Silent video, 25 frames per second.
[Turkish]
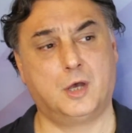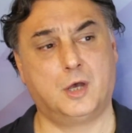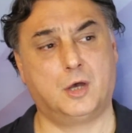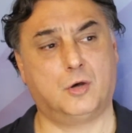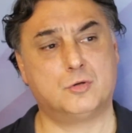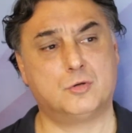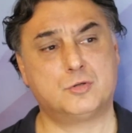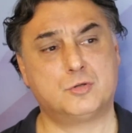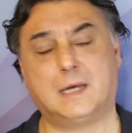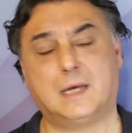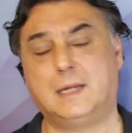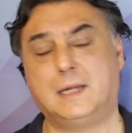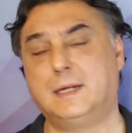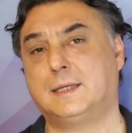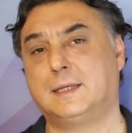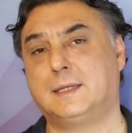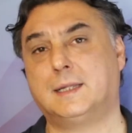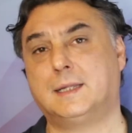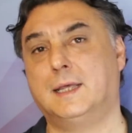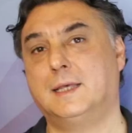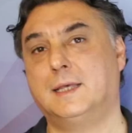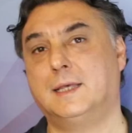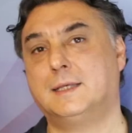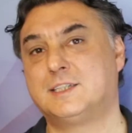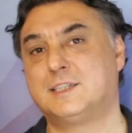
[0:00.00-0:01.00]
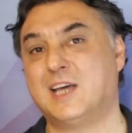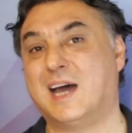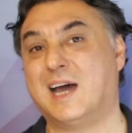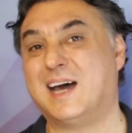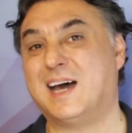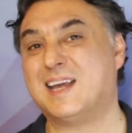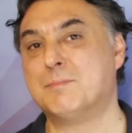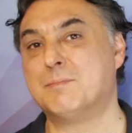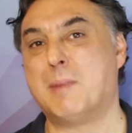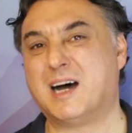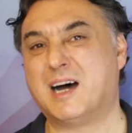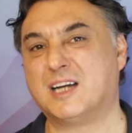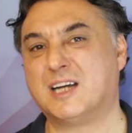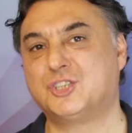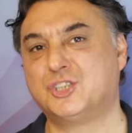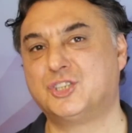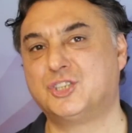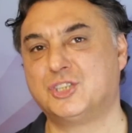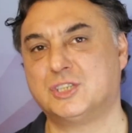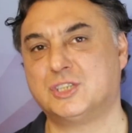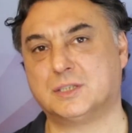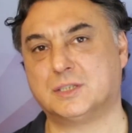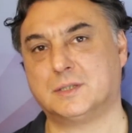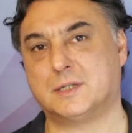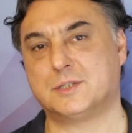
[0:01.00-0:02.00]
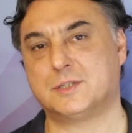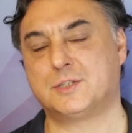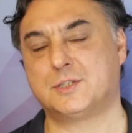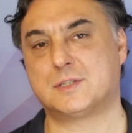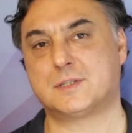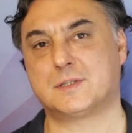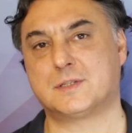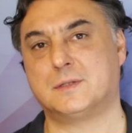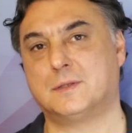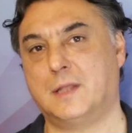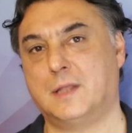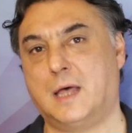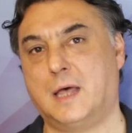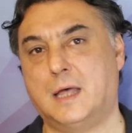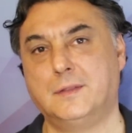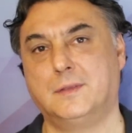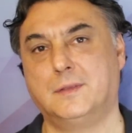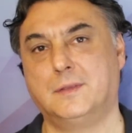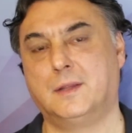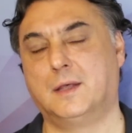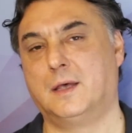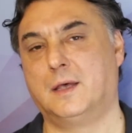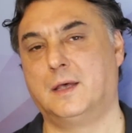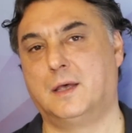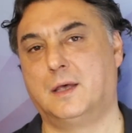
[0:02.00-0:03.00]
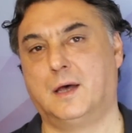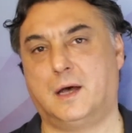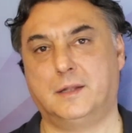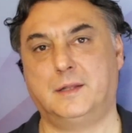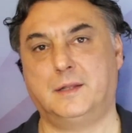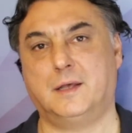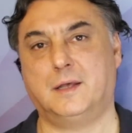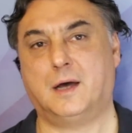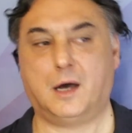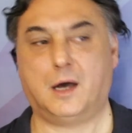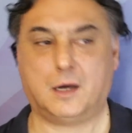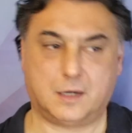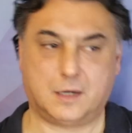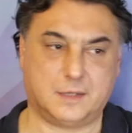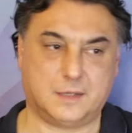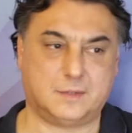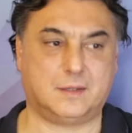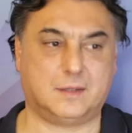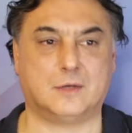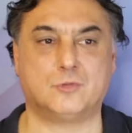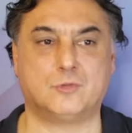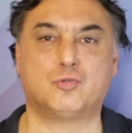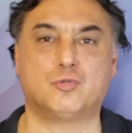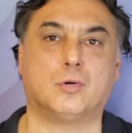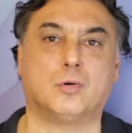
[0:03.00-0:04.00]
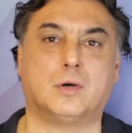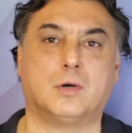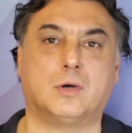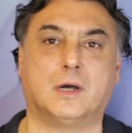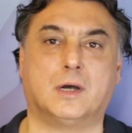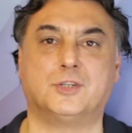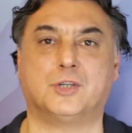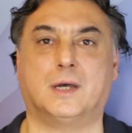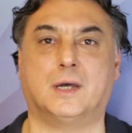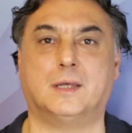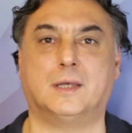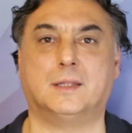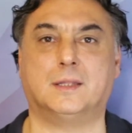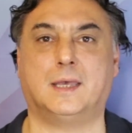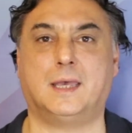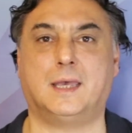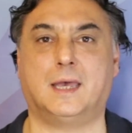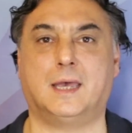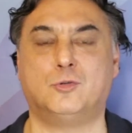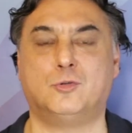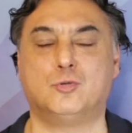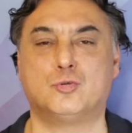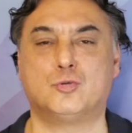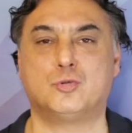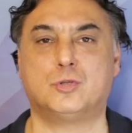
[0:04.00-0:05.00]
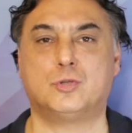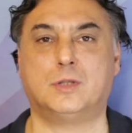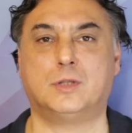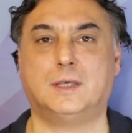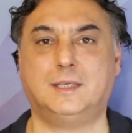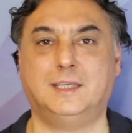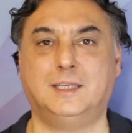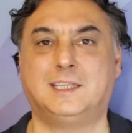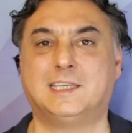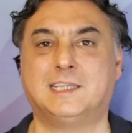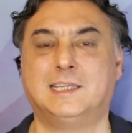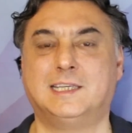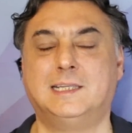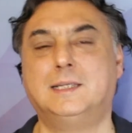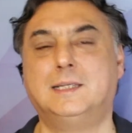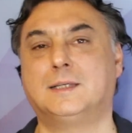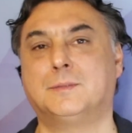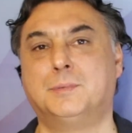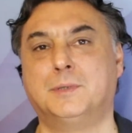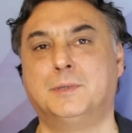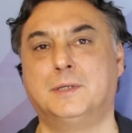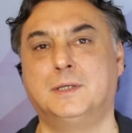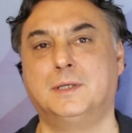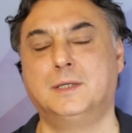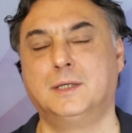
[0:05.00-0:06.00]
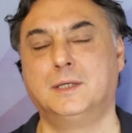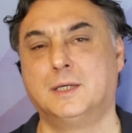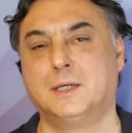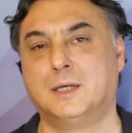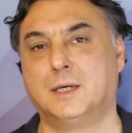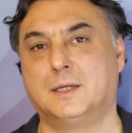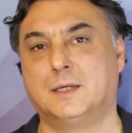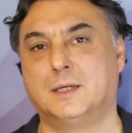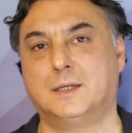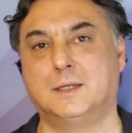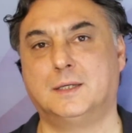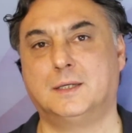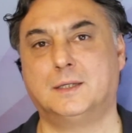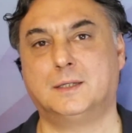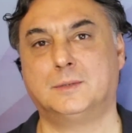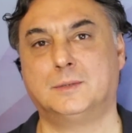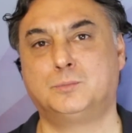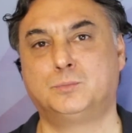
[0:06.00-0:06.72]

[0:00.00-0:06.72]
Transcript: Özellikle kar marjı açısından hani hakikaten çok aşağıda. Yani yüzde ikilik bir e,